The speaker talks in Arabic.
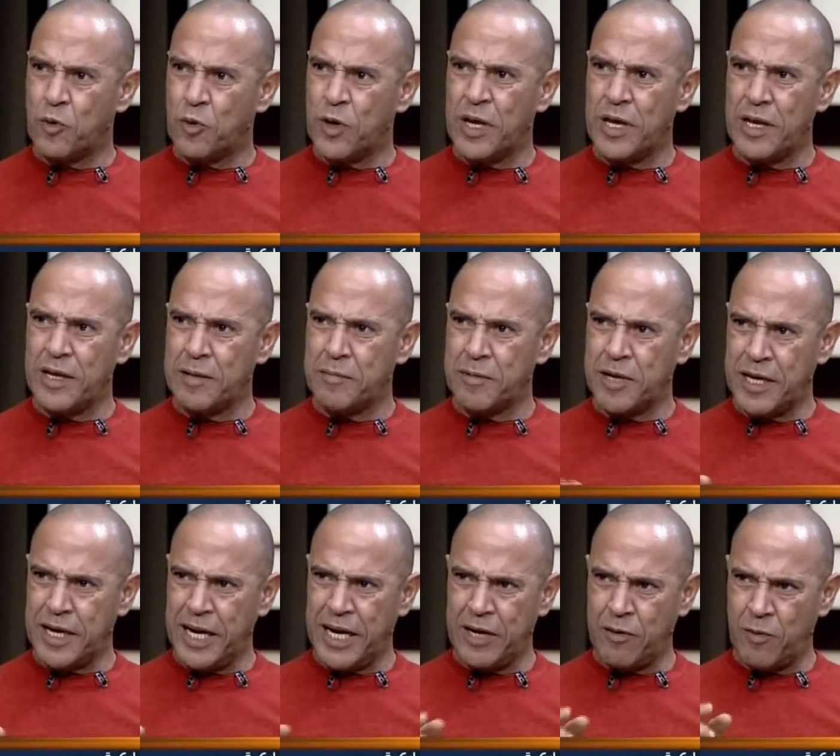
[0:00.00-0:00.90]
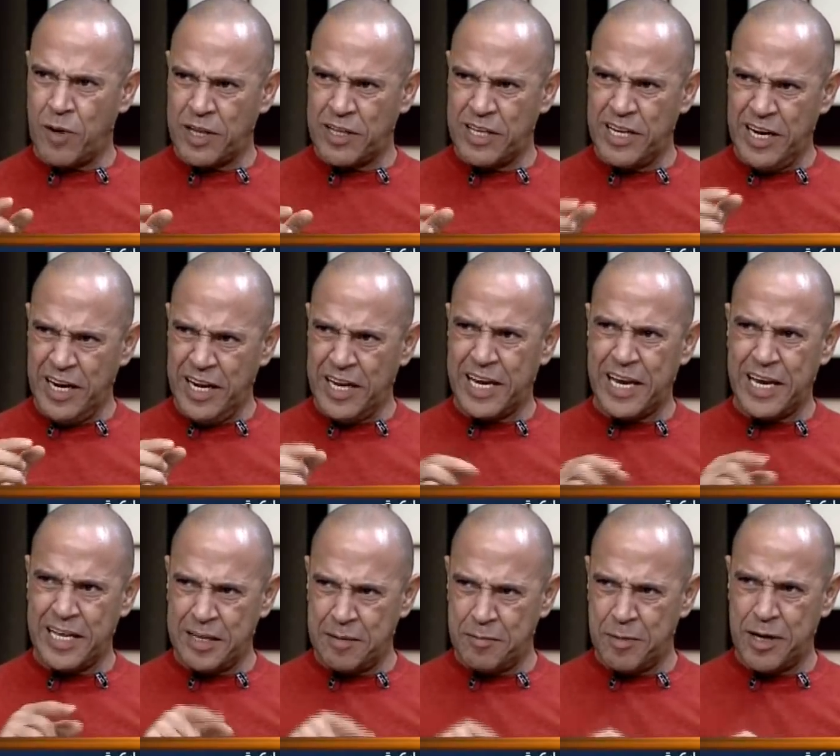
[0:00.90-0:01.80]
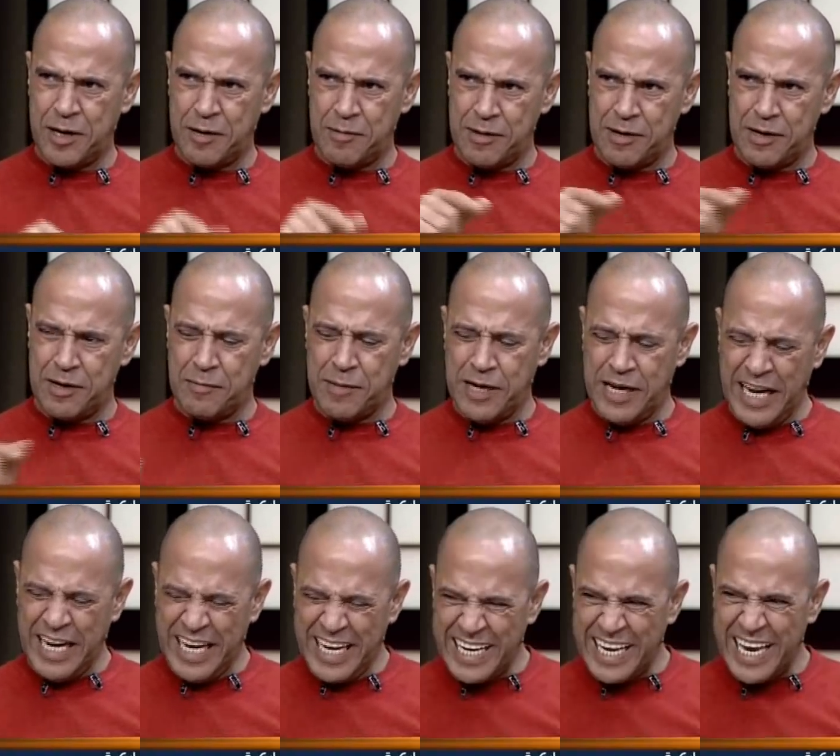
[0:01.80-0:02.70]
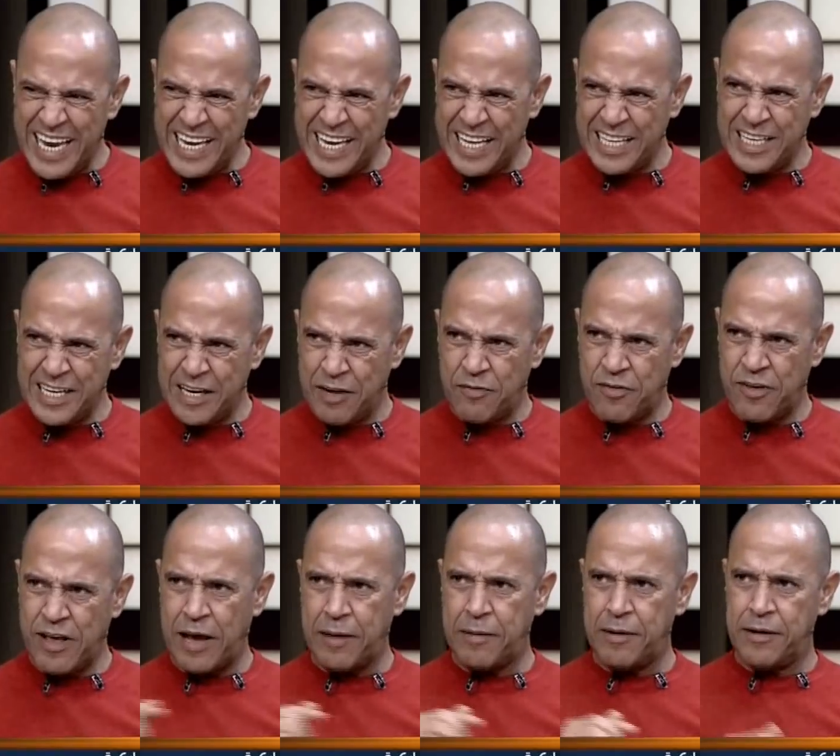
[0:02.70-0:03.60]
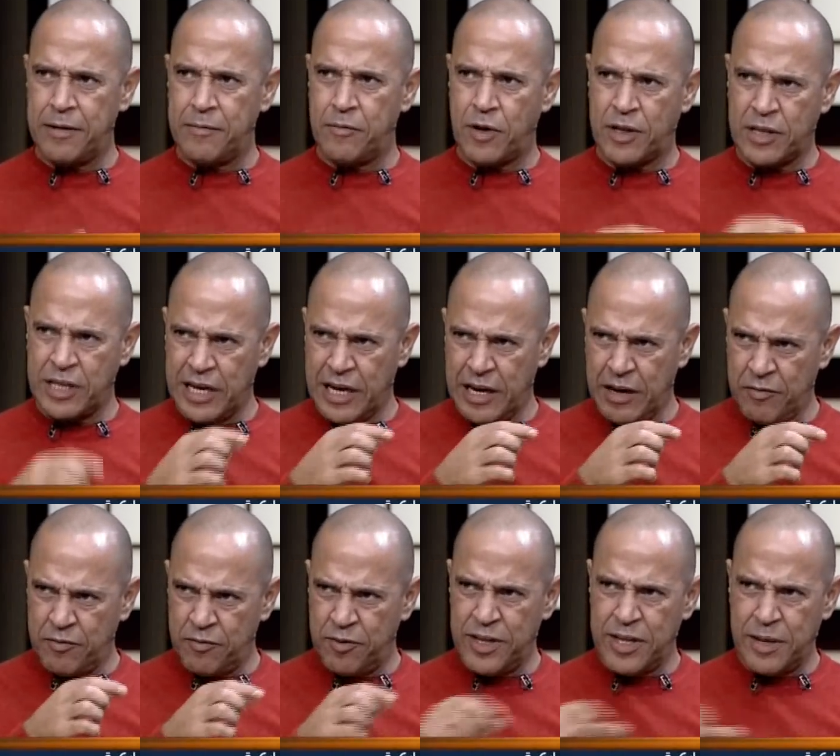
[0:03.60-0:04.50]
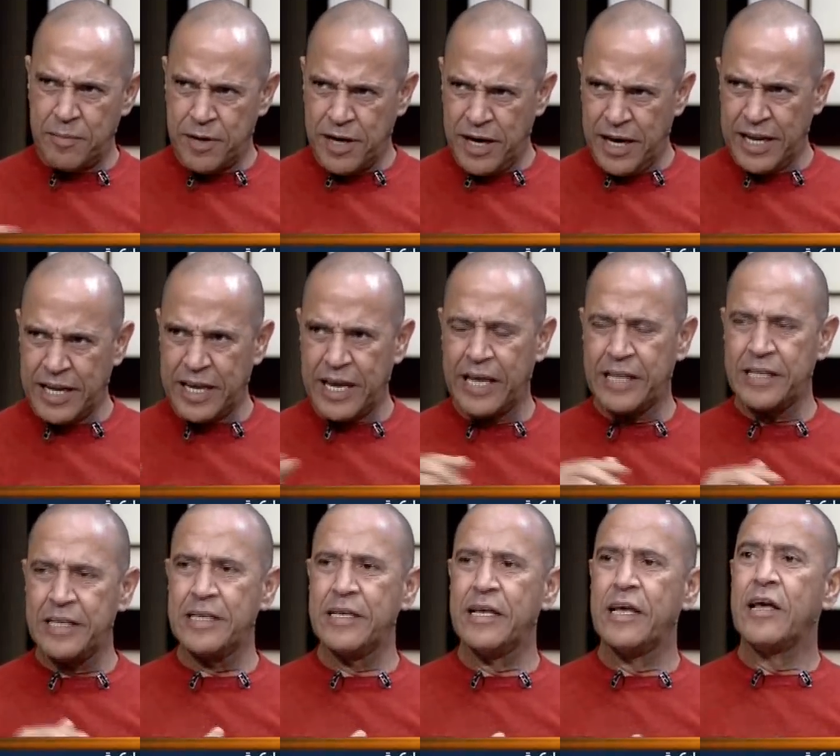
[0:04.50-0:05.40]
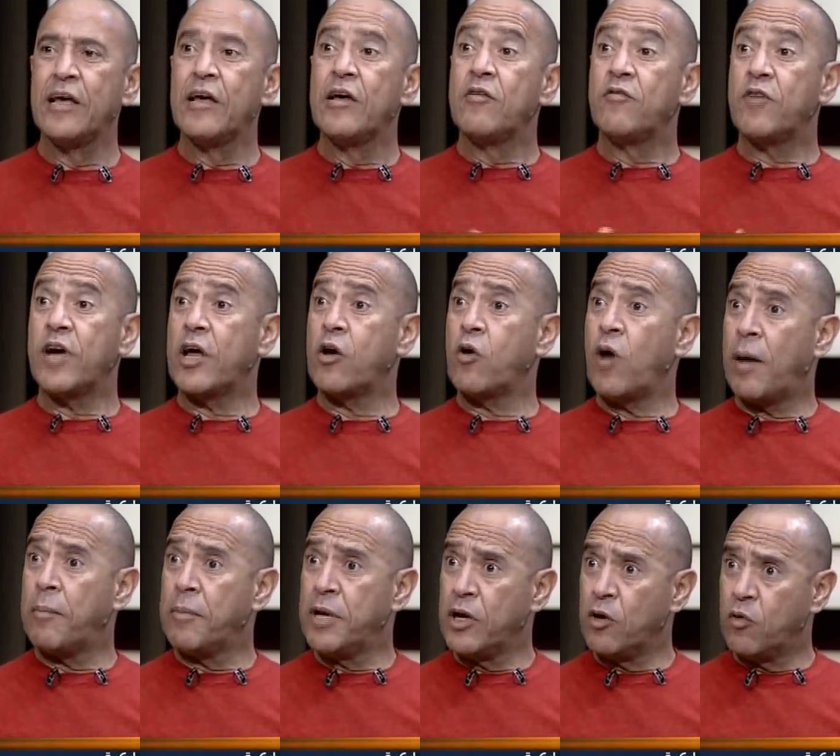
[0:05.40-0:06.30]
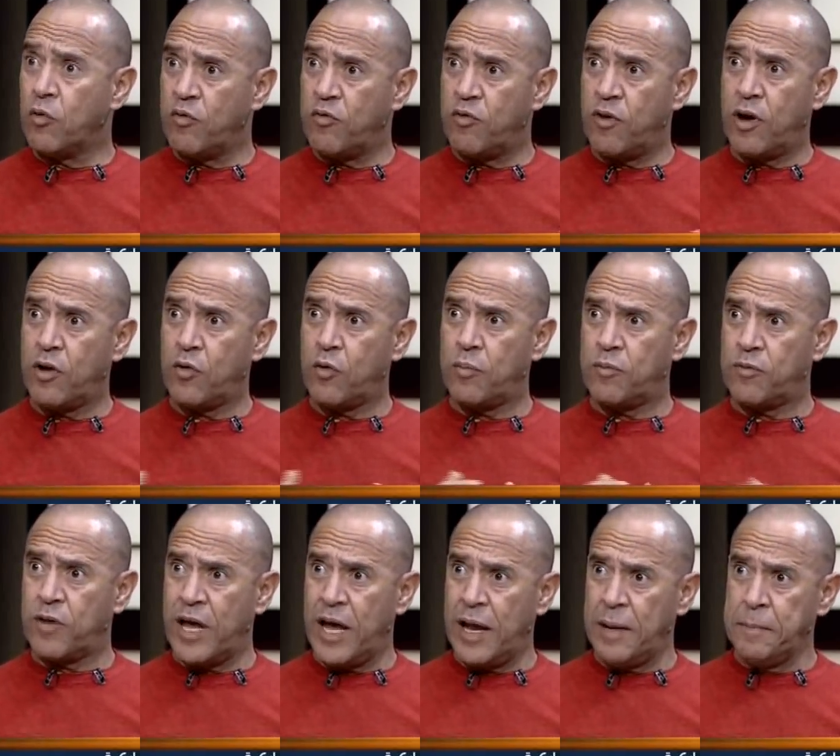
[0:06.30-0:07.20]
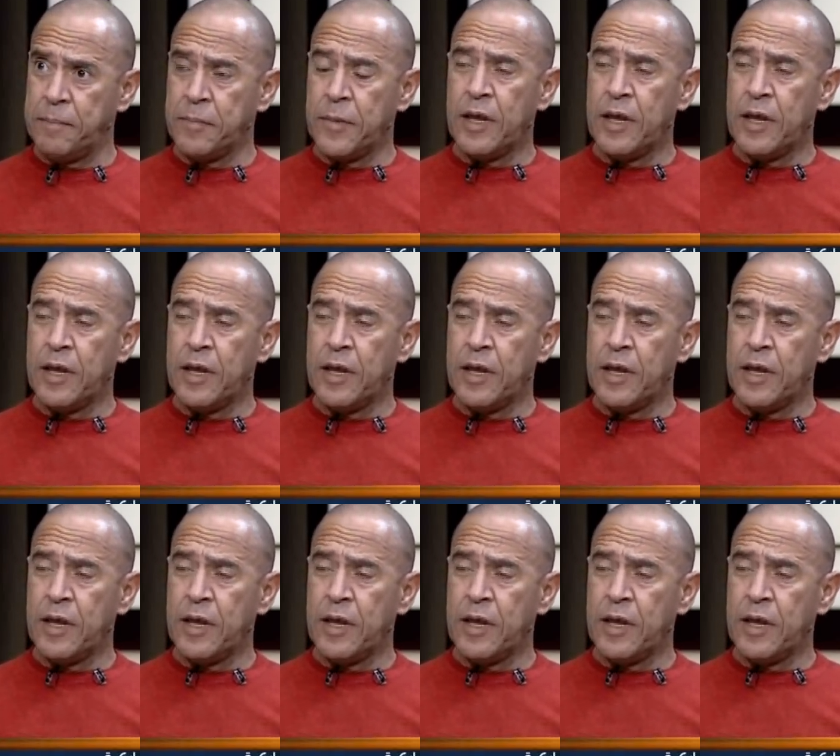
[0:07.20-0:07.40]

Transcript: اوكي يمكن احنا واخدين الحكايه دي من الحكايه دي نفسها واخدين الافيه ده من الحكايه دي فكانوا عاملين كفار وبتاع